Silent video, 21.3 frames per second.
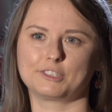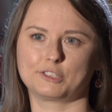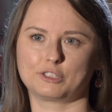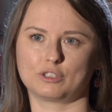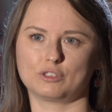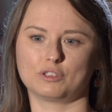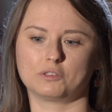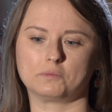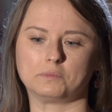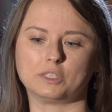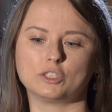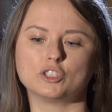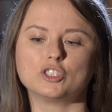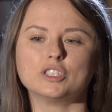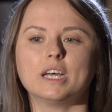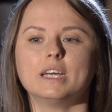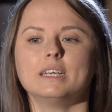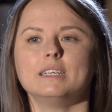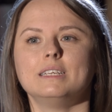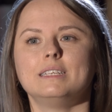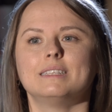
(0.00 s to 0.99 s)

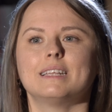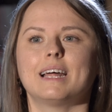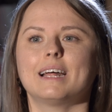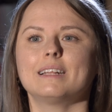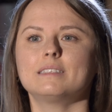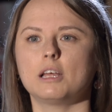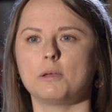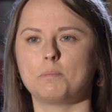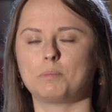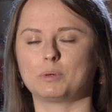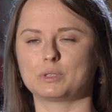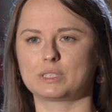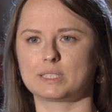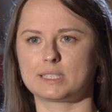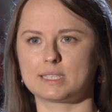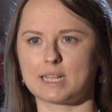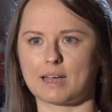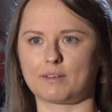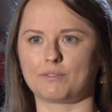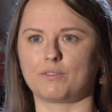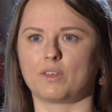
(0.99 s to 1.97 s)
astronomiczne i na tej
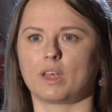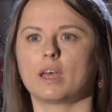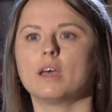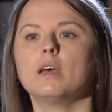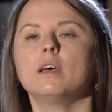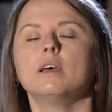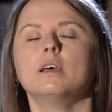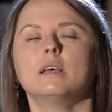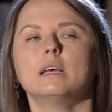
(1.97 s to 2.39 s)
podstawie